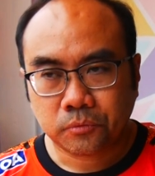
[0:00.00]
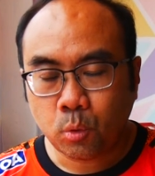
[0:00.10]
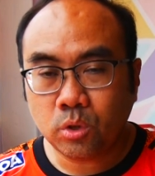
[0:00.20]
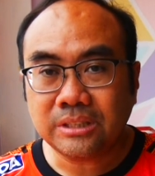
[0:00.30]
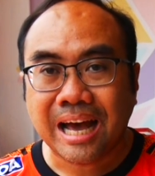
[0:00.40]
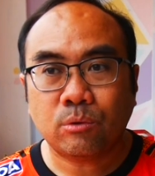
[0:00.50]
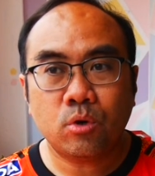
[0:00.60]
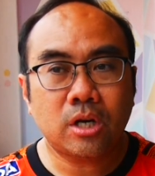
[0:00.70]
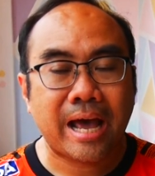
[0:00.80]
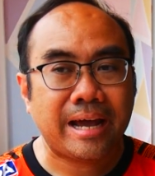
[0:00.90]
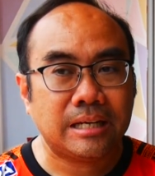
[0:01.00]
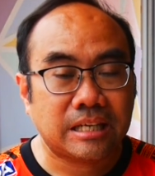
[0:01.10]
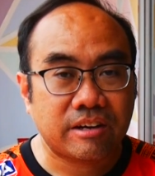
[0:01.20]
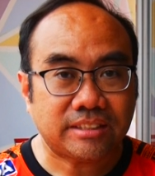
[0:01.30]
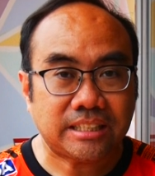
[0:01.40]
อุนซานฮุนไดหรือ
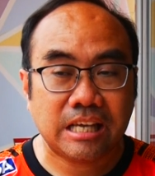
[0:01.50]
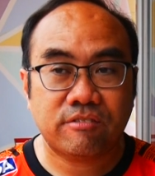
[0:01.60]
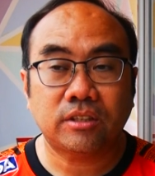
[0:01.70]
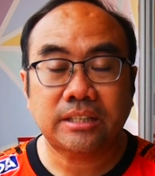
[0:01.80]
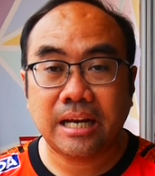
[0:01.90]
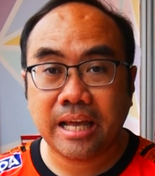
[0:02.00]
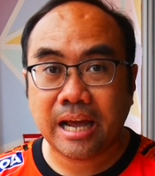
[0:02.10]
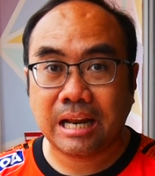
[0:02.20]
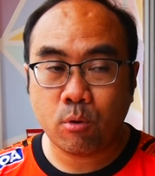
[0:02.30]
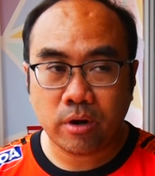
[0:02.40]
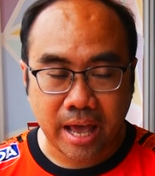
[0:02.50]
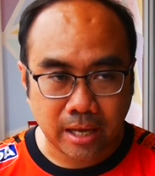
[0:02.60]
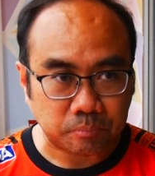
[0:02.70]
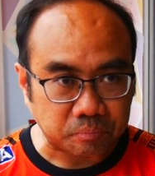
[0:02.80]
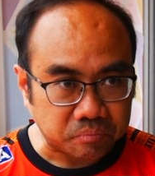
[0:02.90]
คาฟาสากิฟอนตาเล่อะไรพวกนี้
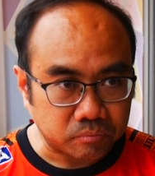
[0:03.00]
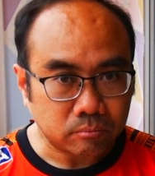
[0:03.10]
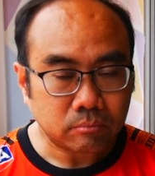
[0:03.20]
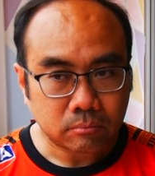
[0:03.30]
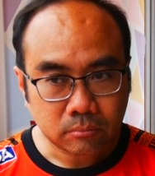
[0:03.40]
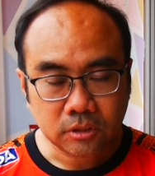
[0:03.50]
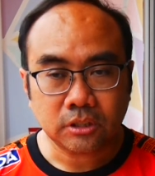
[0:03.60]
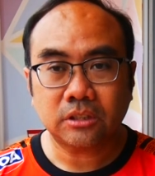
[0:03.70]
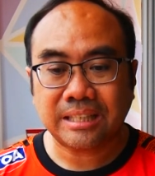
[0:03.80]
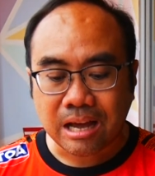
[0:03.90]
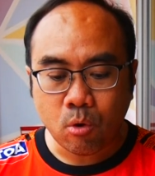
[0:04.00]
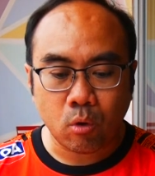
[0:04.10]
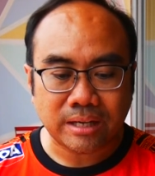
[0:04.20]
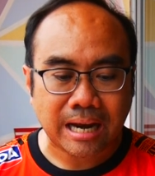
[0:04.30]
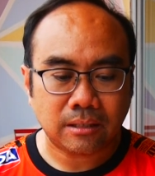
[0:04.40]
ชนะ
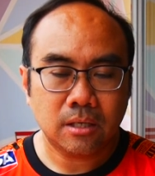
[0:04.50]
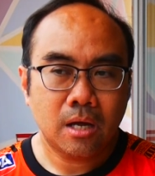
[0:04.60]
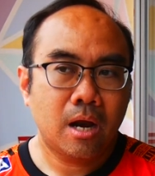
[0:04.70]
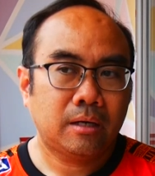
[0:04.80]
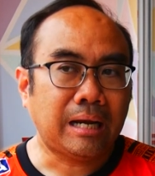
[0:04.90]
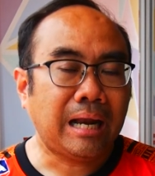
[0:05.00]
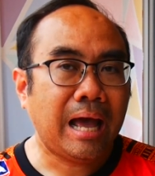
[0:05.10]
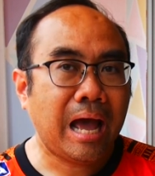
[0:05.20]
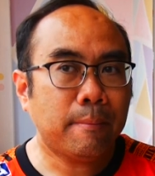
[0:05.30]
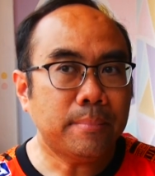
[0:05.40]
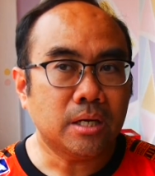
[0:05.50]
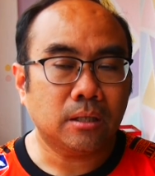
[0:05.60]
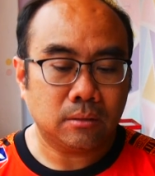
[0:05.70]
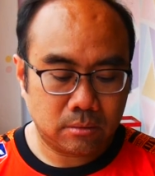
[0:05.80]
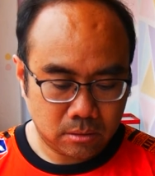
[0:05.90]
6 นัด นัดละ
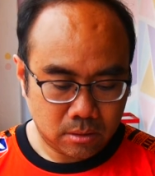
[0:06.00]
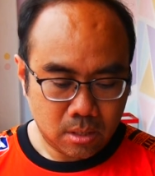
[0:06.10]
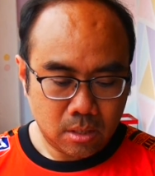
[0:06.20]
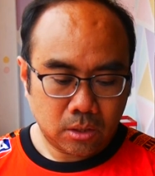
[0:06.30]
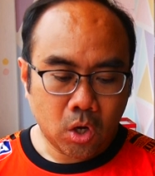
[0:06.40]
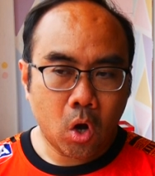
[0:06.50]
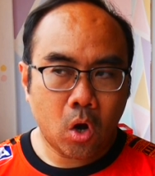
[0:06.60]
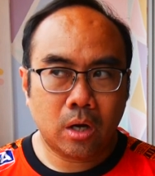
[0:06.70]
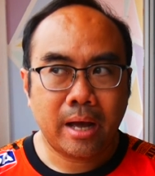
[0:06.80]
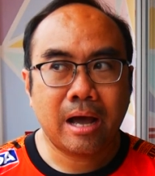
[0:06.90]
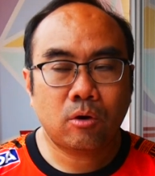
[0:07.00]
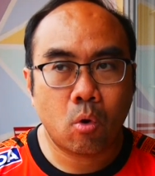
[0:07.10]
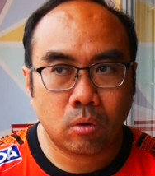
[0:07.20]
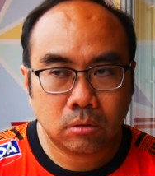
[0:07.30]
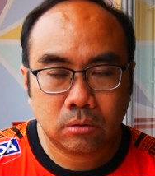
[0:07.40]
50,000 ก็ 5
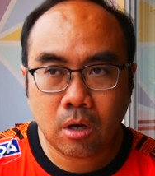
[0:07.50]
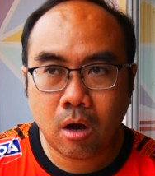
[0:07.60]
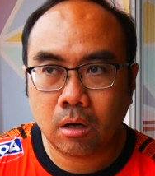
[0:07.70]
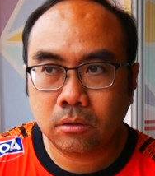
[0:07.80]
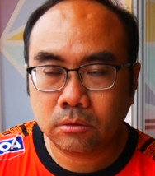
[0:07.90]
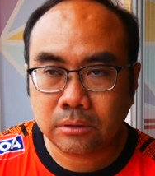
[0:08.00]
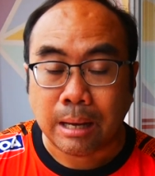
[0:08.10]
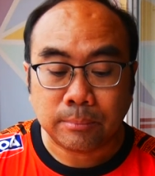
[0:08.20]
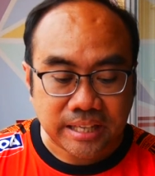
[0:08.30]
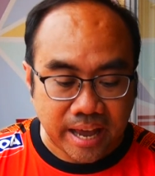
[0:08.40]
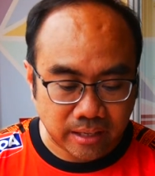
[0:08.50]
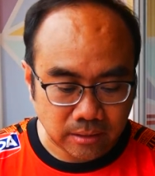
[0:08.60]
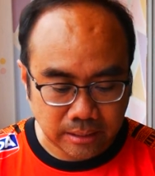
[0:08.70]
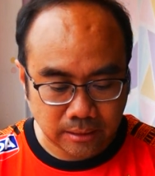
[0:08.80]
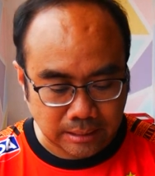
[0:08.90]
6ก็3แสน
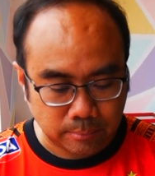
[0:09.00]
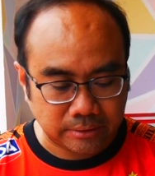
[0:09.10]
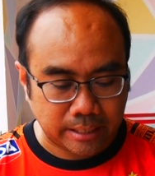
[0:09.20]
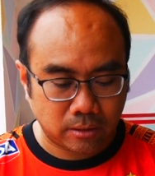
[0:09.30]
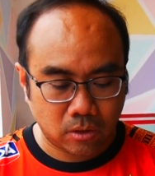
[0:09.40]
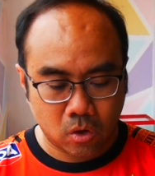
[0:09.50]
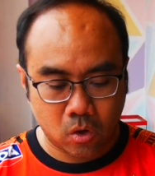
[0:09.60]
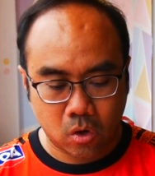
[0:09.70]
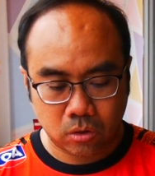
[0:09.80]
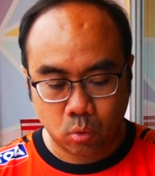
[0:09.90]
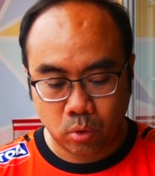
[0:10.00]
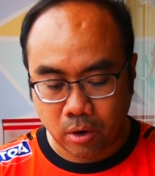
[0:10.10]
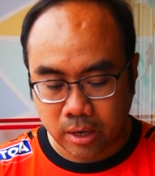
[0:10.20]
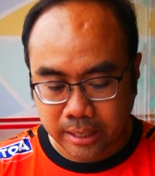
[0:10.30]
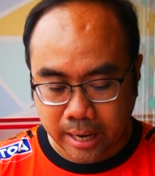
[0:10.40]
นะฮะสามแสนก็คูณเอา
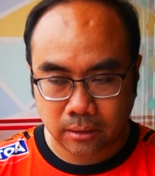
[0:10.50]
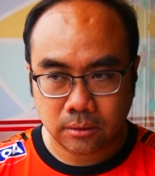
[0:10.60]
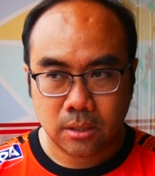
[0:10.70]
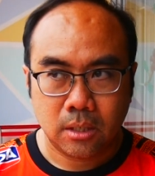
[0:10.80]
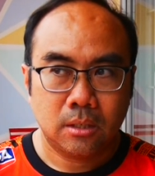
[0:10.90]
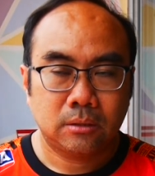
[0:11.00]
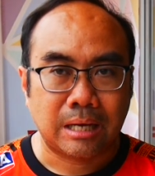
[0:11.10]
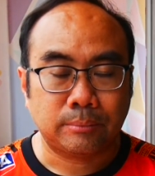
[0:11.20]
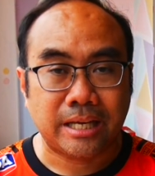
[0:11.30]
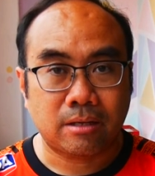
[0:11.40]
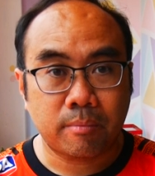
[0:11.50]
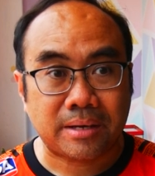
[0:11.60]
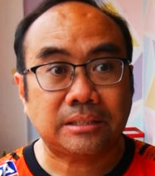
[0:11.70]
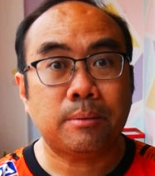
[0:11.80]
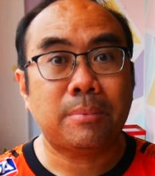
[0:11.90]
ละกัน3แสนก็ประมาณ
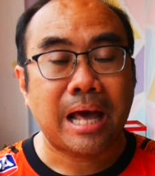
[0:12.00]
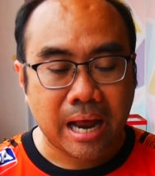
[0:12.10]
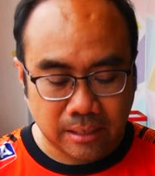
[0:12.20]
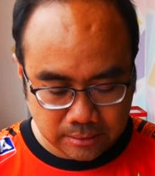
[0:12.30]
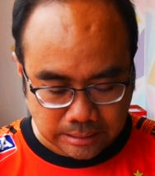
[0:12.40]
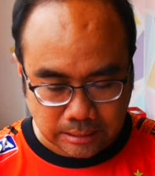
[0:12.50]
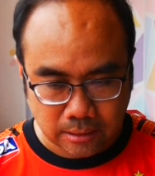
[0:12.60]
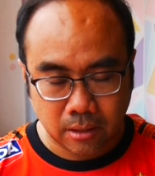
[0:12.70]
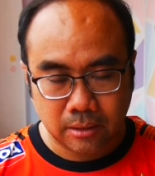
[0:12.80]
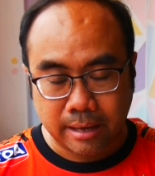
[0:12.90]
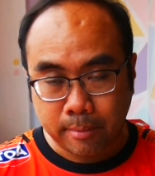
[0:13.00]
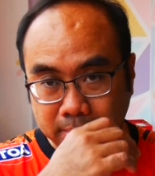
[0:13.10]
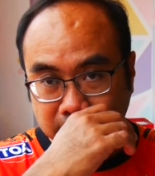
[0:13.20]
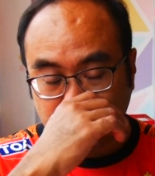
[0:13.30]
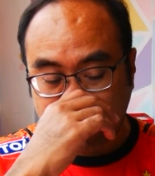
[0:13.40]
10 ล้านนะฮะ ก็ได้ประมา
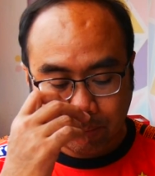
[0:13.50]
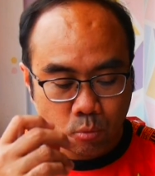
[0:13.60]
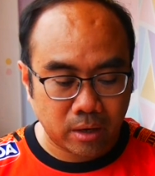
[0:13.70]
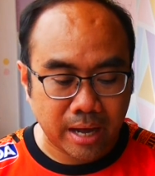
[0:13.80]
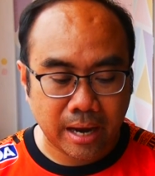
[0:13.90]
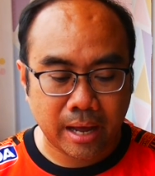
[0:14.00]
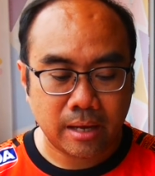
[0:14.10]
ณ 10 ล้าน บวกค่า